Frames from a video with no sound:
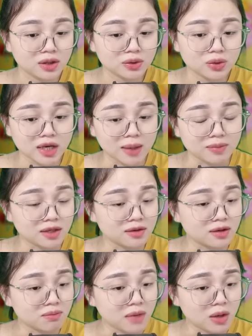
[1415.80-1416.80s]
Tôi cảm nhận
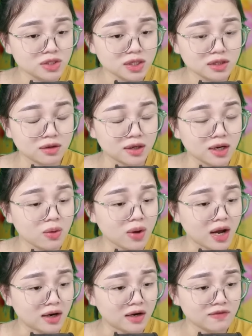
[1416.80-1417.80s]
được máu trên người đã hòa
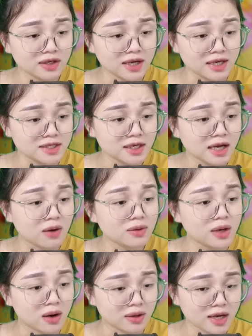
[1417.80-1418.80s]
lẫn với cả chiếc áo
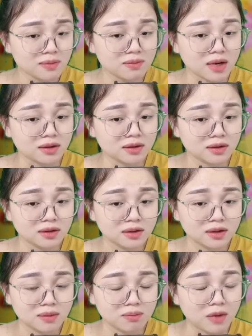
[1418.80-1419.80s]
đỏ đang mặc.
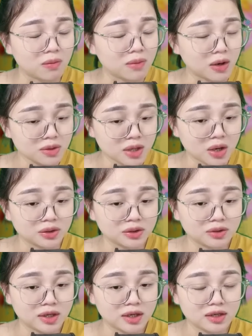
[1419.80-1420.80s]
Màu máu đỏ
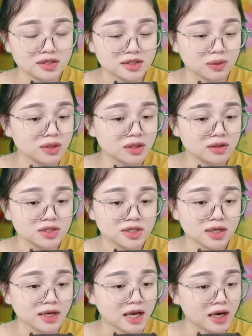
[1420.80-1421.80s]
tươi giống như
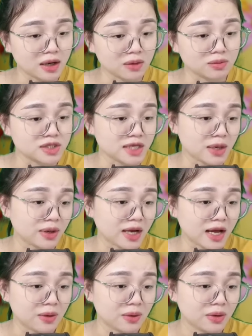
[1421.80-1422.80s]
chiếc đèn lồng treo
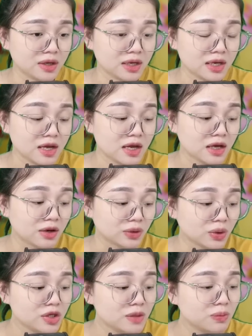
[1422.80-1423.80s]
cao. Người
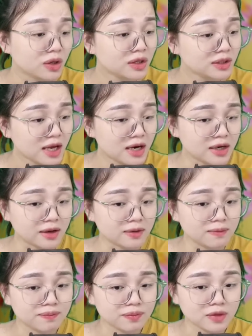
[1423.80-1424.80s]
tôi như muốn tê liệt.
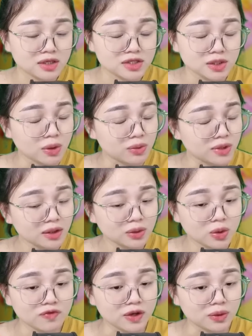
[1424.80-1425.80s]
Trong đầu nhắc
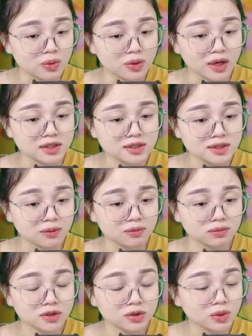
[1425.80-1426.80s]
tôi phải cố gắng sống,
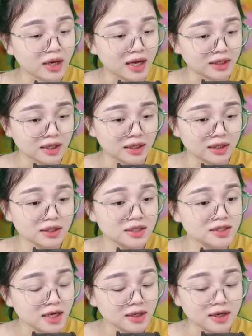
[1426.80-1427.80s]
nhưng tôi lại thấy cái
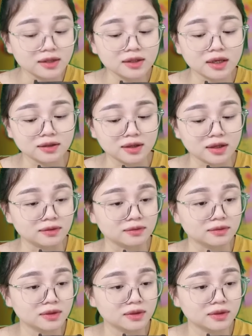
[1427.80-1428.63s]
chết đến thật gần.